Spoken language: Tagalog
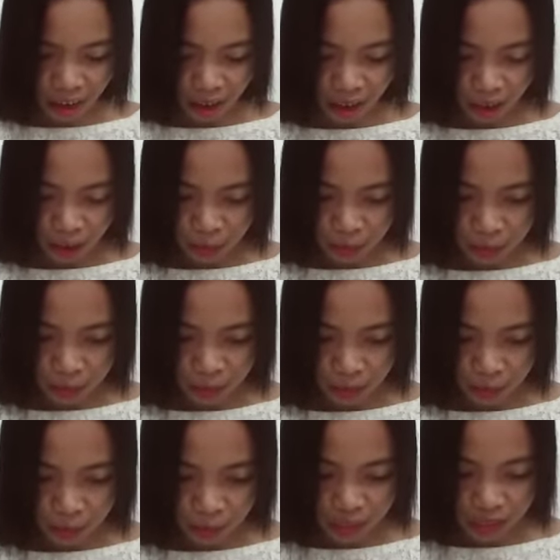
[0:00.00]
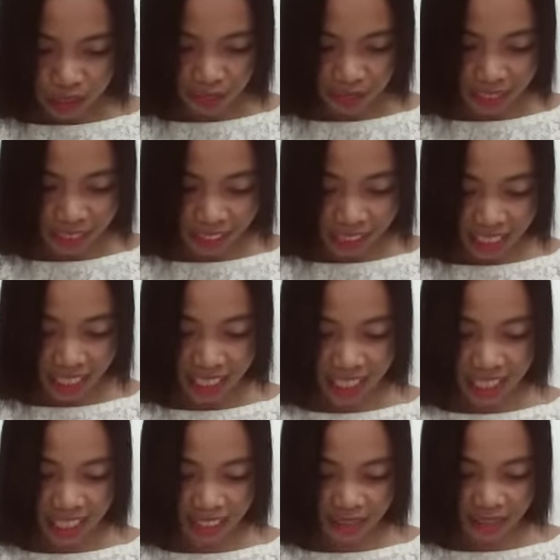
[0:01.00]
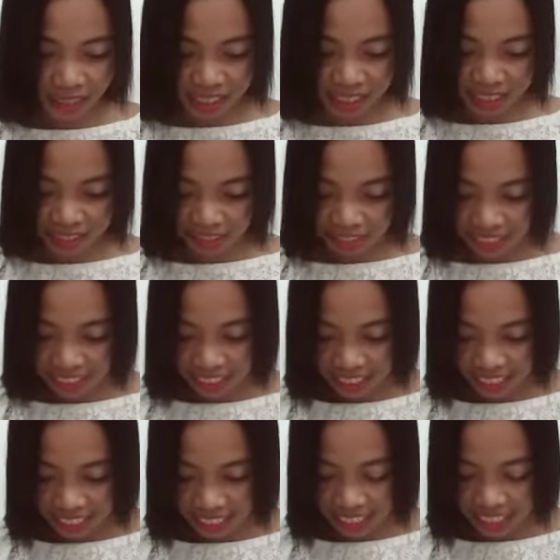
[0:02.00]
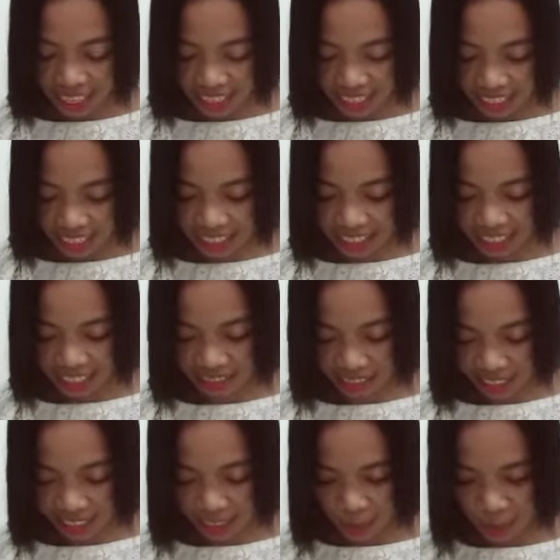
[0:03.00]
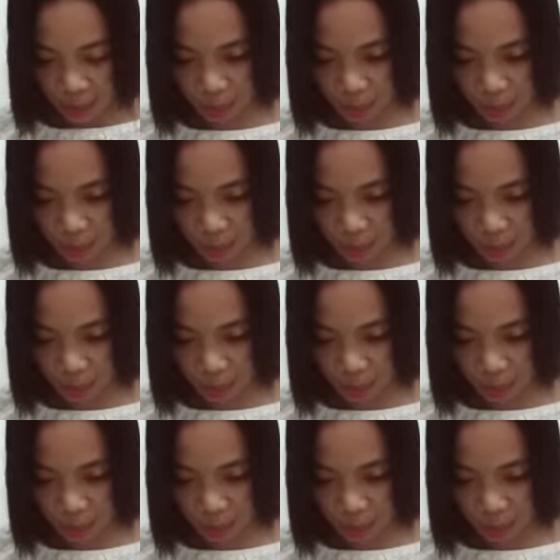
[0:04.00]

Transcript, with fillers: Awit chapter 78, verse 70 hanggang 72.